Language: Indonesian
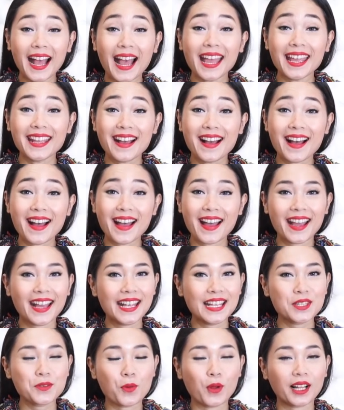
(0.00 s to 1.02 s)
Hai
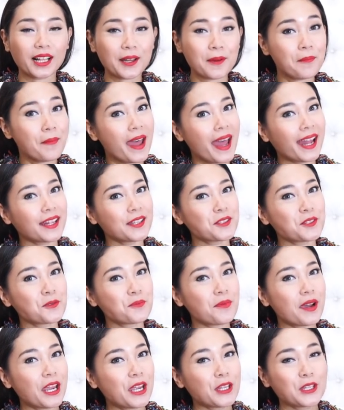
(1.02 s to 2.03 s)
guys, welcome back to
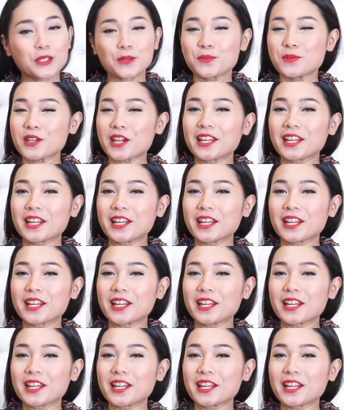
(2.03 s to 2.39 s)
my YouTube